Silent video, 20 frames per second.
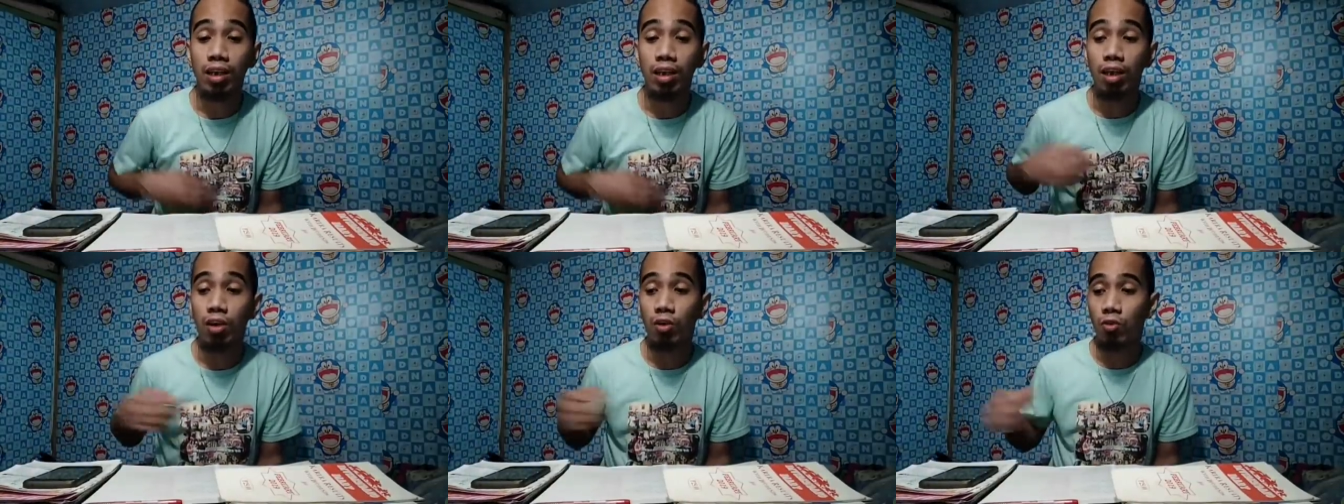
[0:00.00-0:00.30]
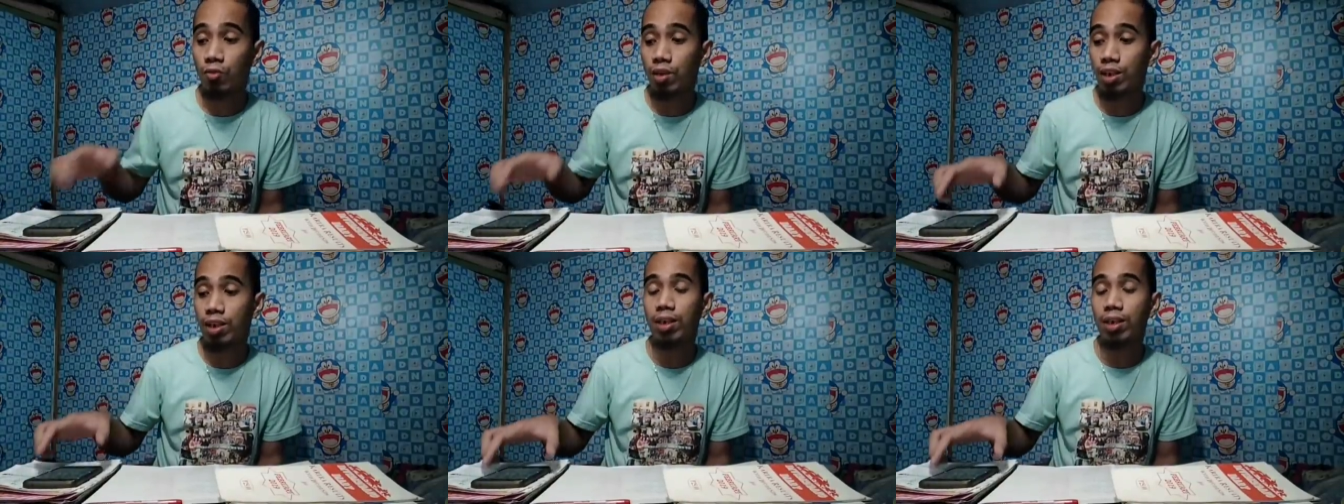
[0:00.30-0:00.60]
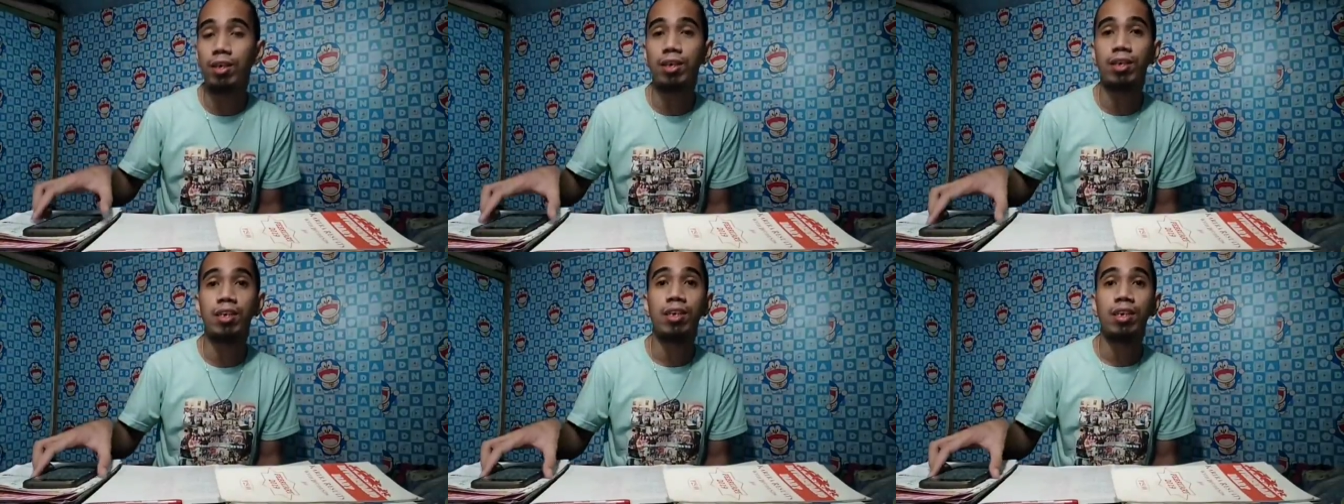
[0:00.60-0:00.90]
ng
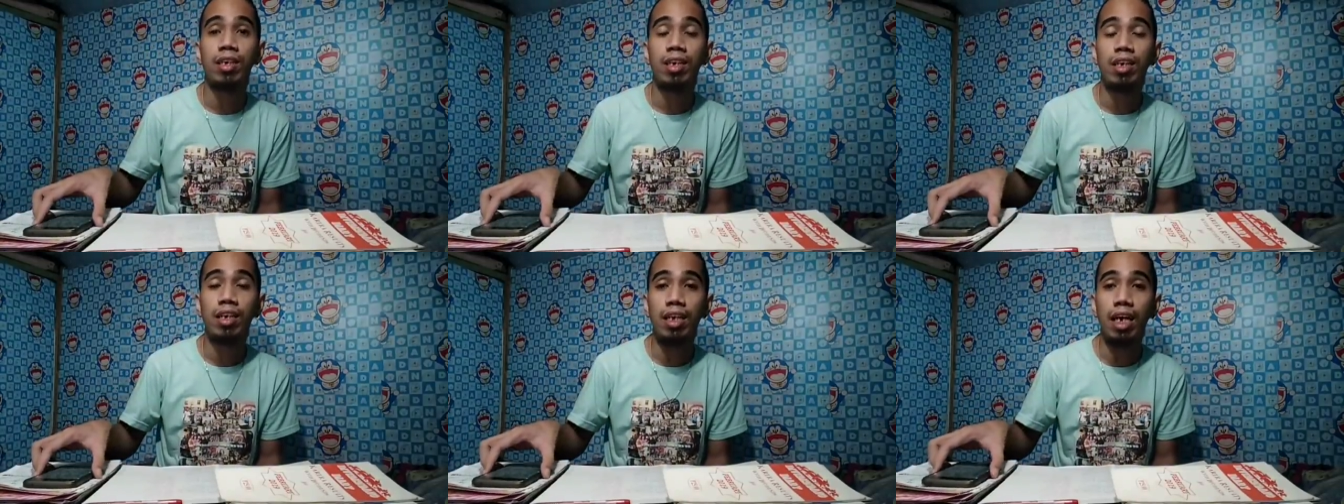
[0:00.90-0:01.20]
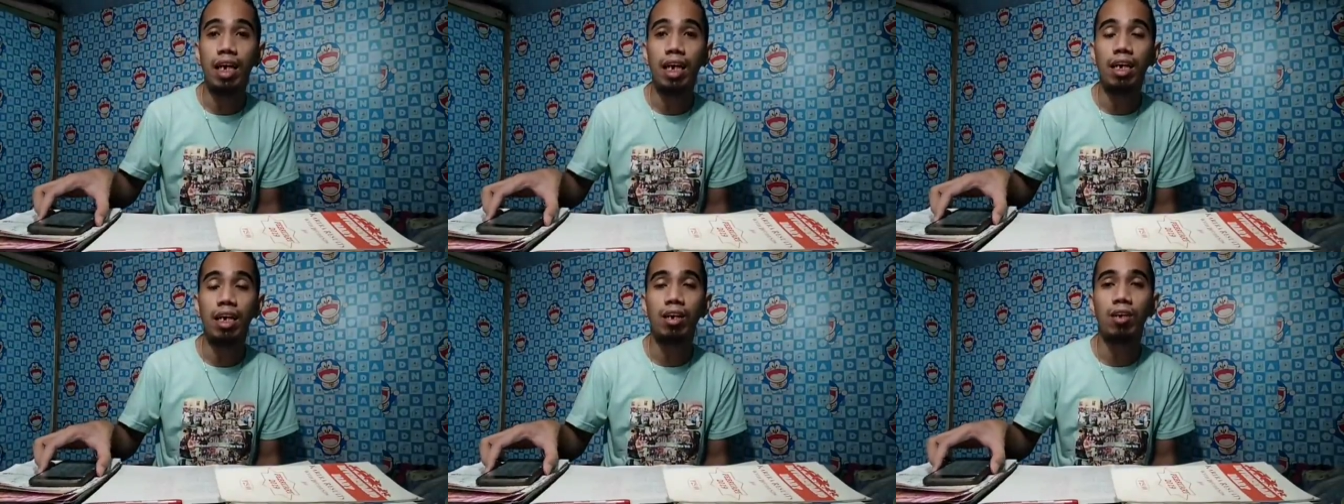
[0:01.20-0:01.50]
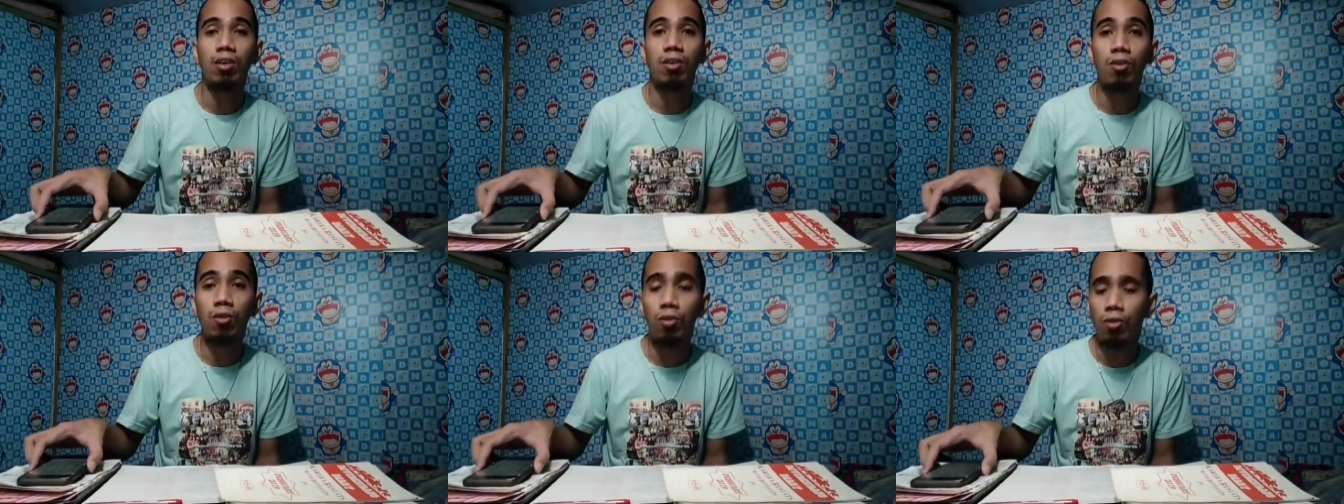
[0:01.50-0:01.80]
winner take
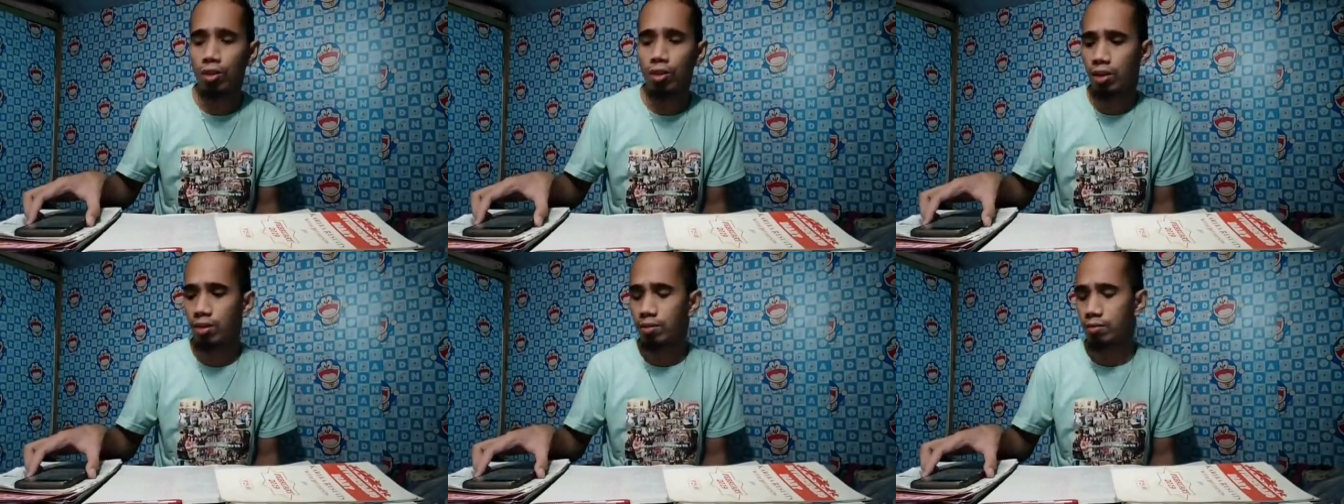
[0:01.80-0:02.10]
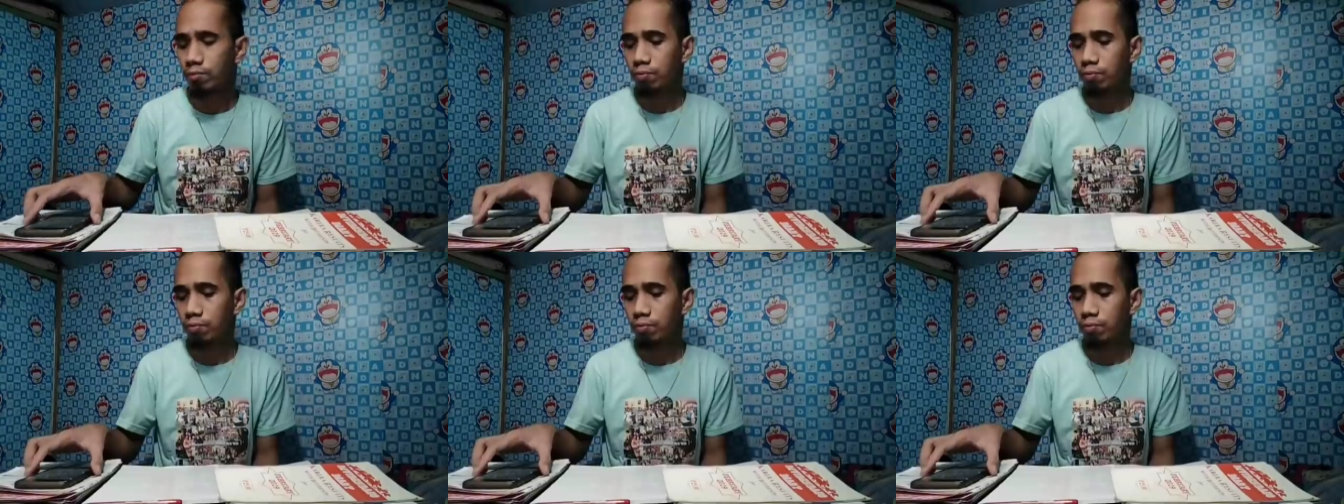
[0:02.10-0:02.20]
all